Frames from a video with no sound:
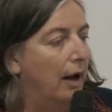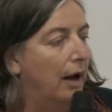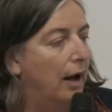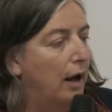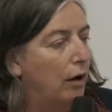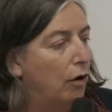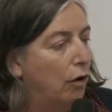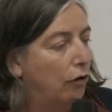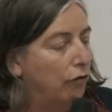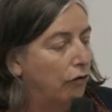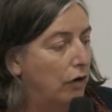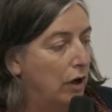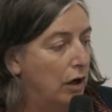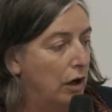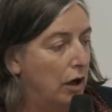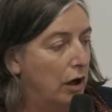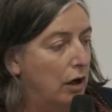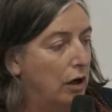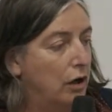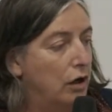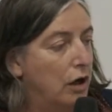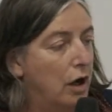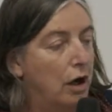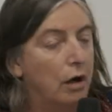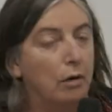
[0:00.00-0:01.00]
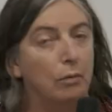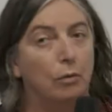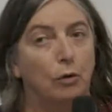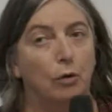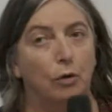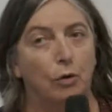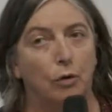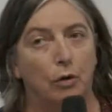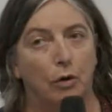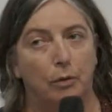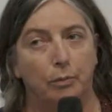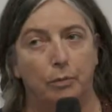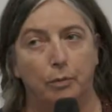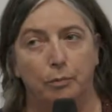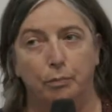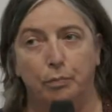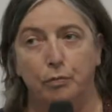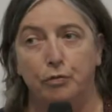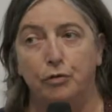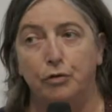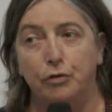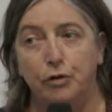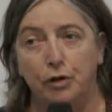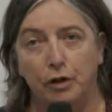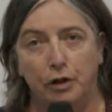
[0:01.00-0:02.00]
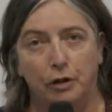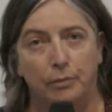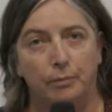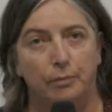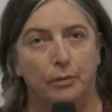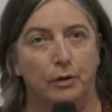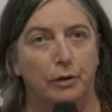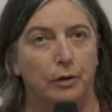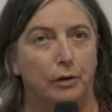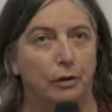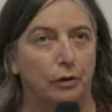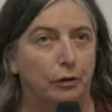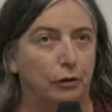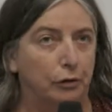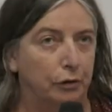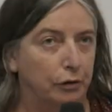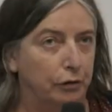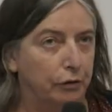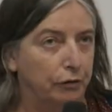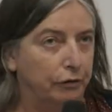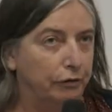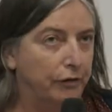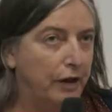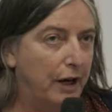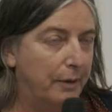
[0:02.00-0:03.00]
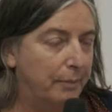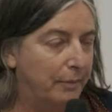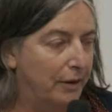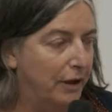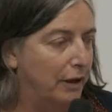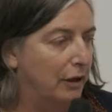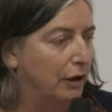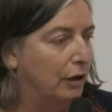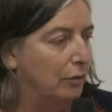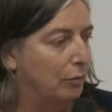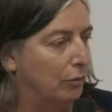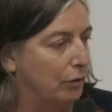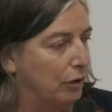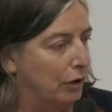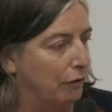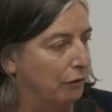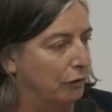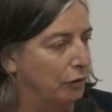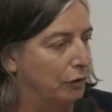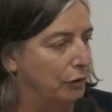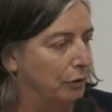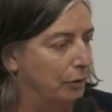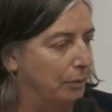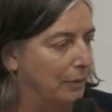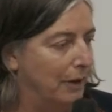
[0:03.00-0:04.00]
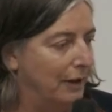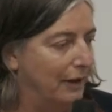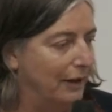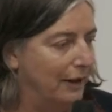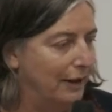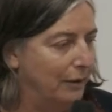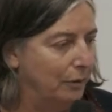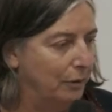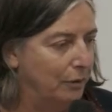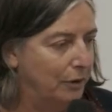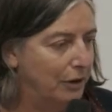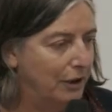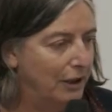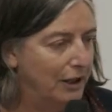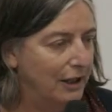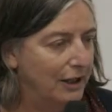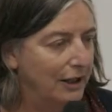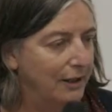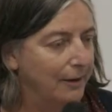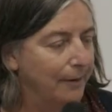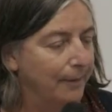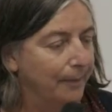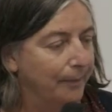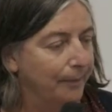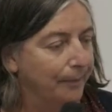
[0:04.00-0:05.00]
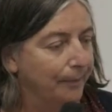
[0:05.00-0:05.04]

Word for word: Alors voilà, il y a euh, un peu plus d'hommes euh, que de femmes, hein, comme on l'a vu ce matin aussi.